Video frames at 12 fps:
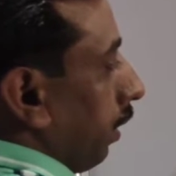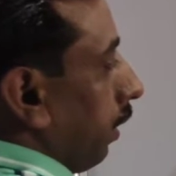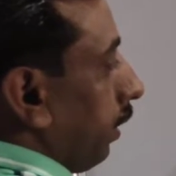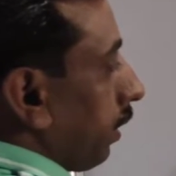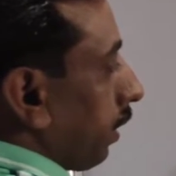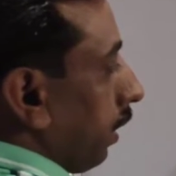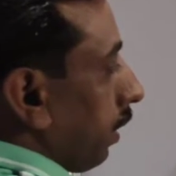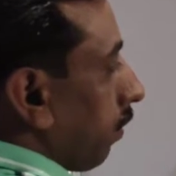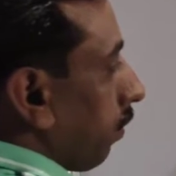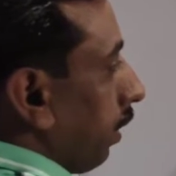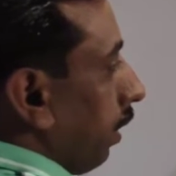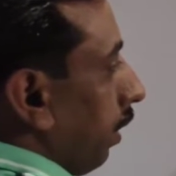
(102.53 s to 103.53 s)
इसका
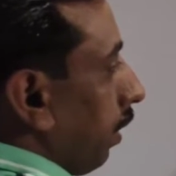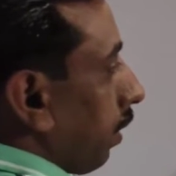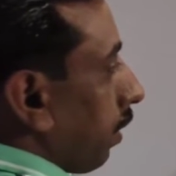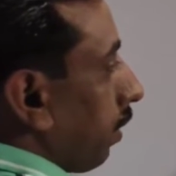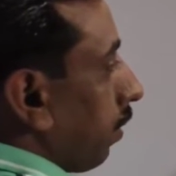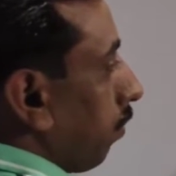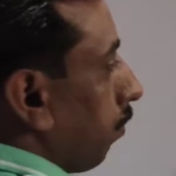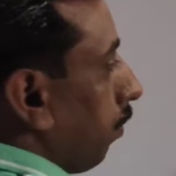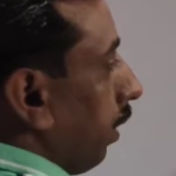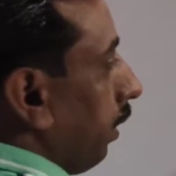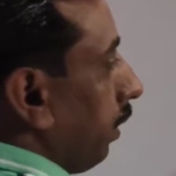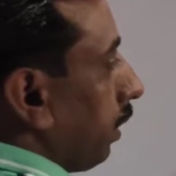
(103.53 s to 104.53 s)
स्क्वेयर
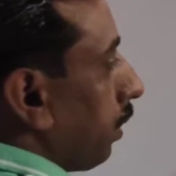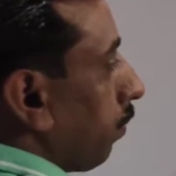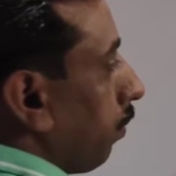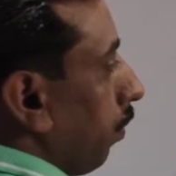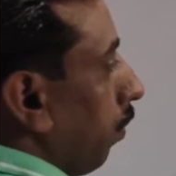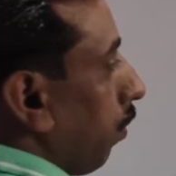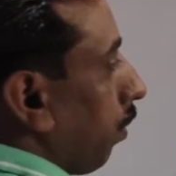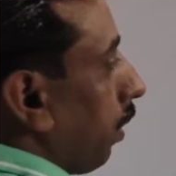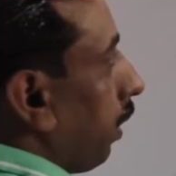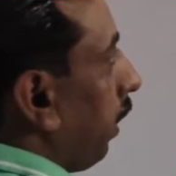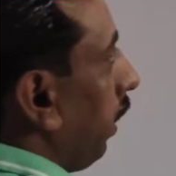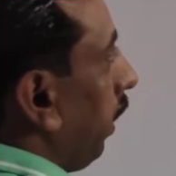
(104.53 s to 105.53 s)
माइनस फोर
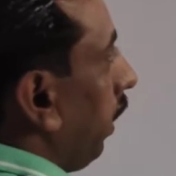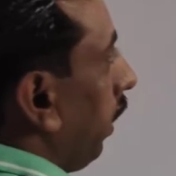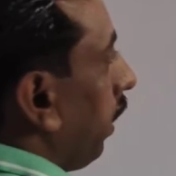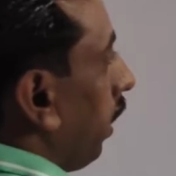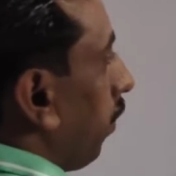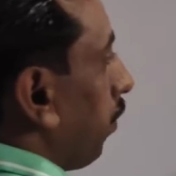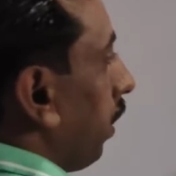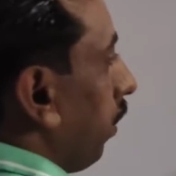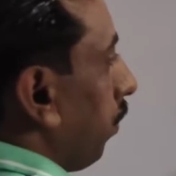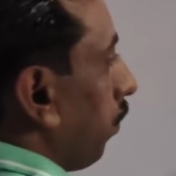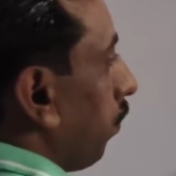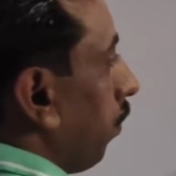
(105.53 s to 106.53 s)
ए है यहाँ पे
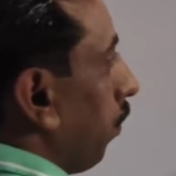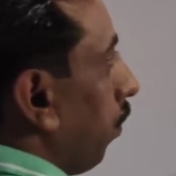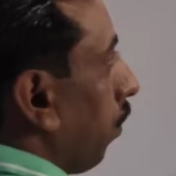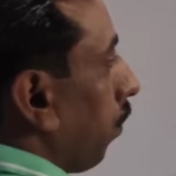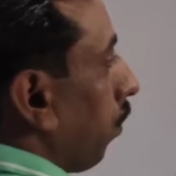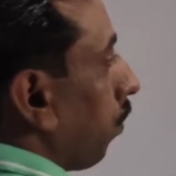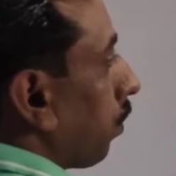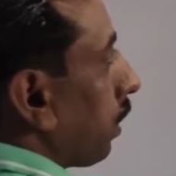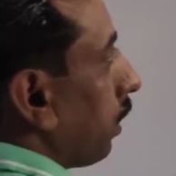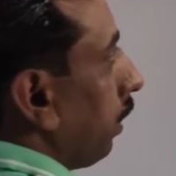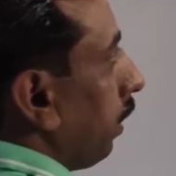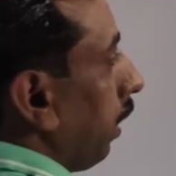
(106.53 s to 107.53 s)
फोर और
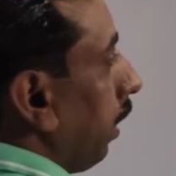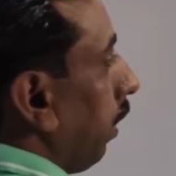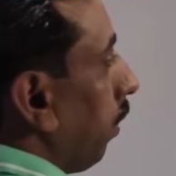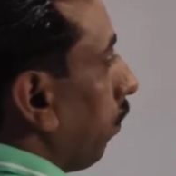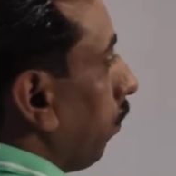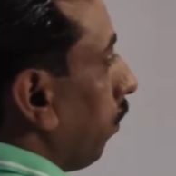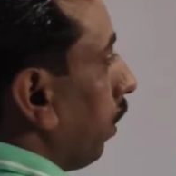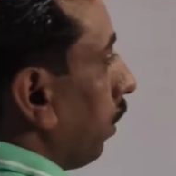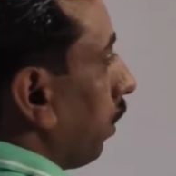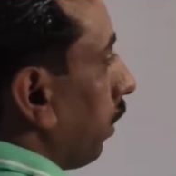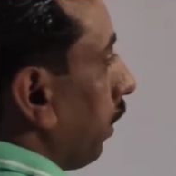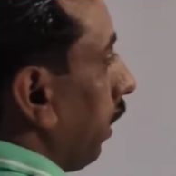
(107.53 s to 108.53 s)
सी है वन
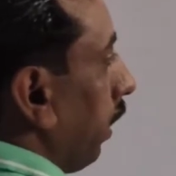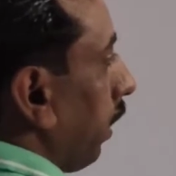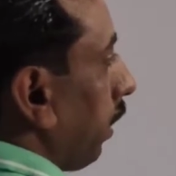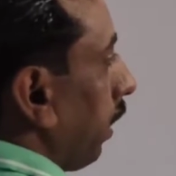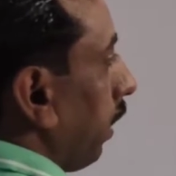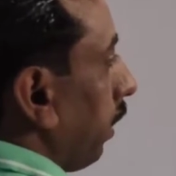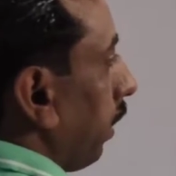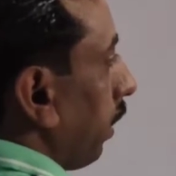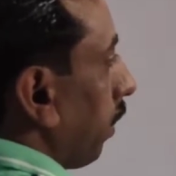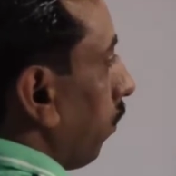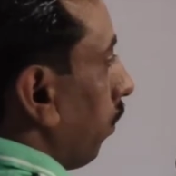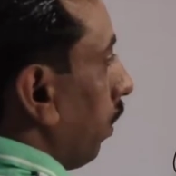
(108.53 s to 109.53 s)
ग्रेटर देन
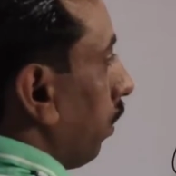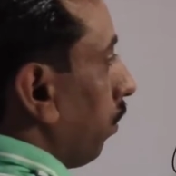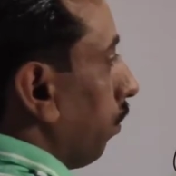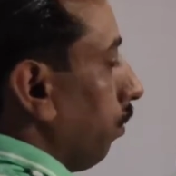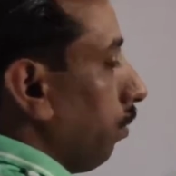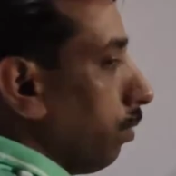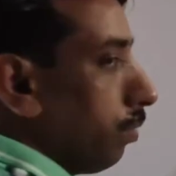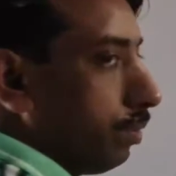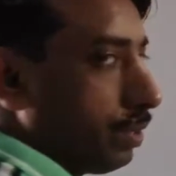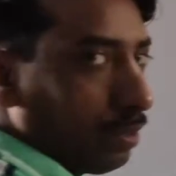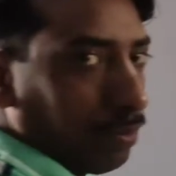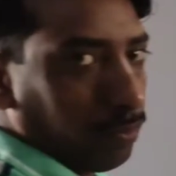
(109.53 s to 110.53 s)
इक्वल टू
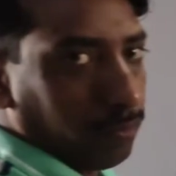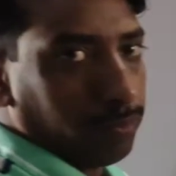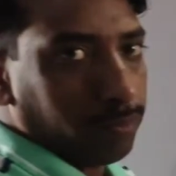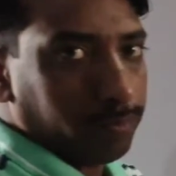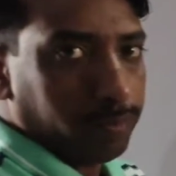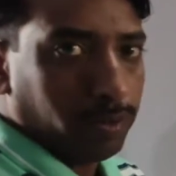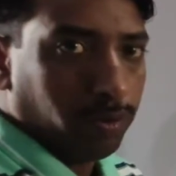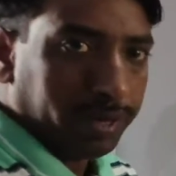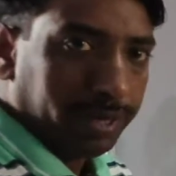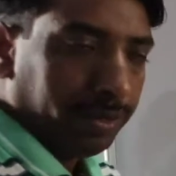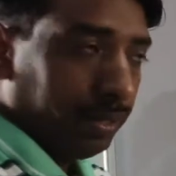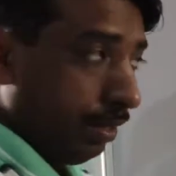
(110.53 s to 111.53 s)
ज़ीरो ओके